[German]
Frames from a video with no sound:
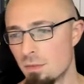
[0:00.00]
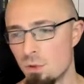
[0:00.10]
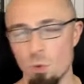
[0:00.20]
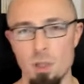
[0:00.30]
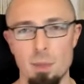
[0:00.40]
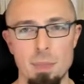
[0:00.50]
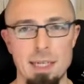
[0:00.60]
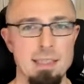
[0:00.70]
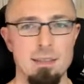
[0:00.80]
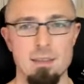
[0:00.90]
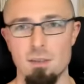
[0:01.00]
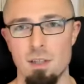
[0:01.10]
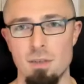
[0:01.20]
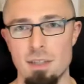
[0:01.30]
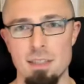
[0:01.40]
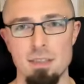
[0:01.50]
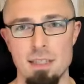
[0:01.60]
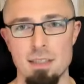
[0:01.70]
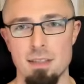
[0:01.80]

Druckerpressen oder was ich was.